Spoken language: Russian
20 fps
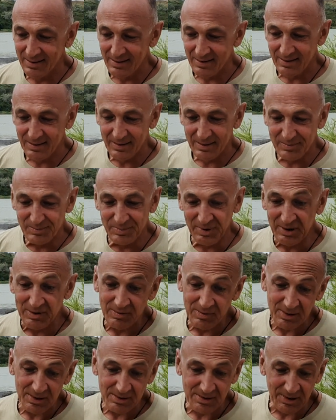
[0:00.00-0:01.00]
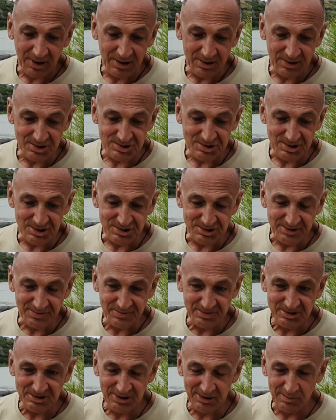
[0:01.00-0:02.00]
вот. Привет, конечно же,
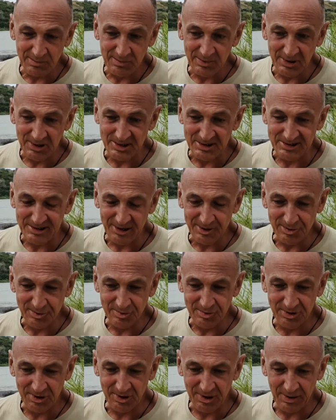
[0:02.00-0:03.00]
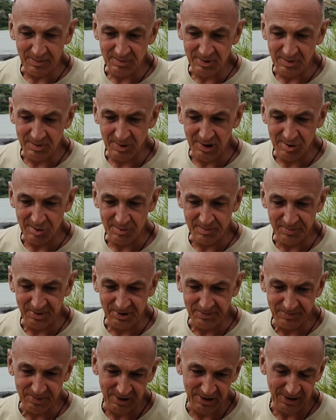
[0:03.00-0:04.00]
всем а, сотрудникам на моем
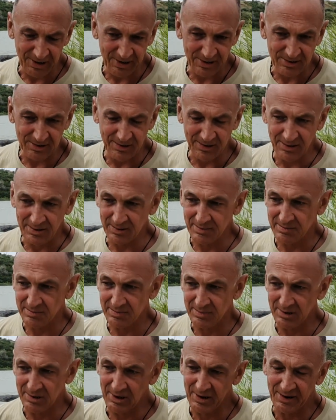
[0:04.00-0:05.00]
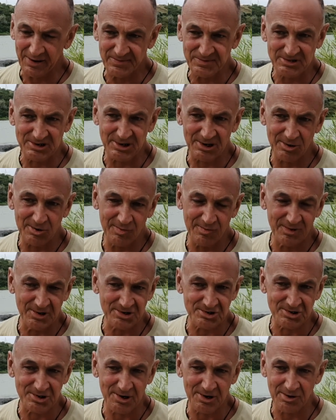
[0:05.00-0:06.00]
предприятии. О. Я всех
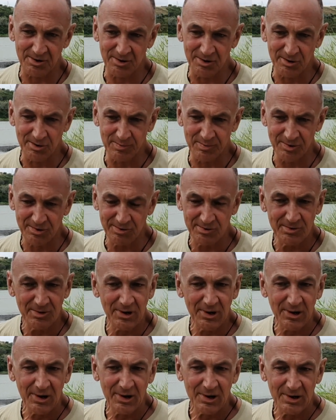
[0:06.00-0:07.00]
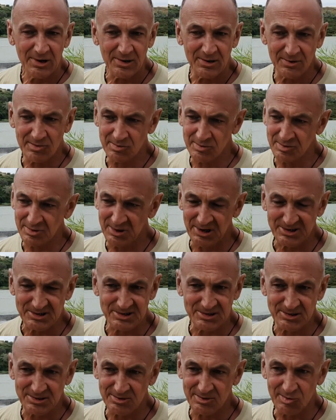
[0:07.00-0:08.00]
уважаю и люблю. У
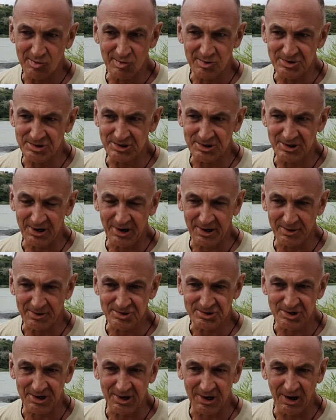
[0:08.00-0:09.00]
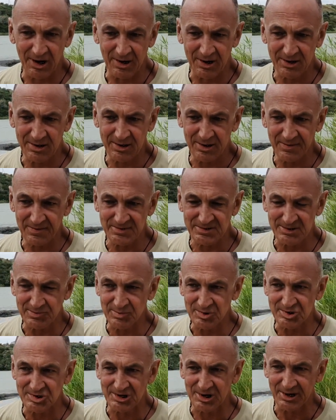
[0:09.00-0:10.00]
нас очень хороший коллектив,
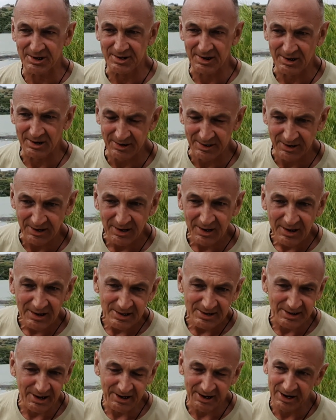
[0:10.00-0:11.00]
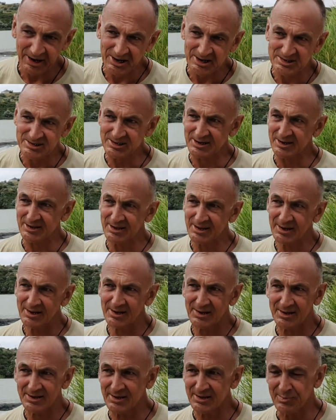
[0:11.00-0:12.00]
замечательный. Такая
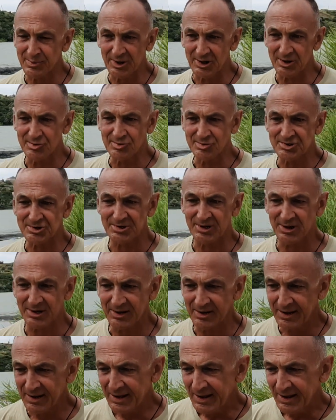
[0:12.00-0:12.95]
среда добродушная.